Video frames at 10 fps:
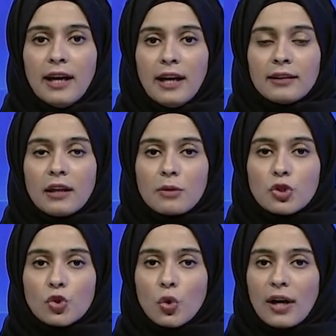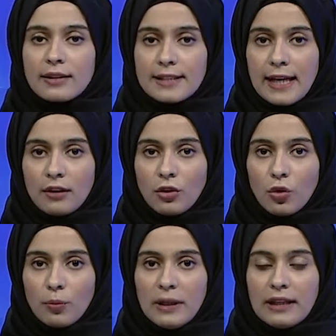أن مشروع الاتحاد
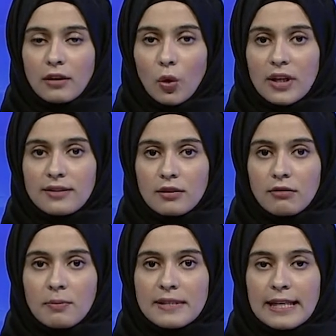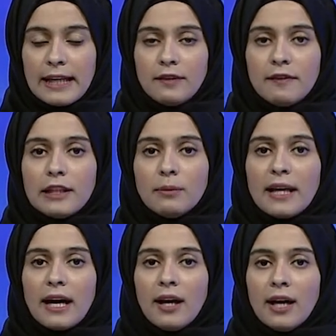الأوروبي لتقوية النظام الصحي في ليبيا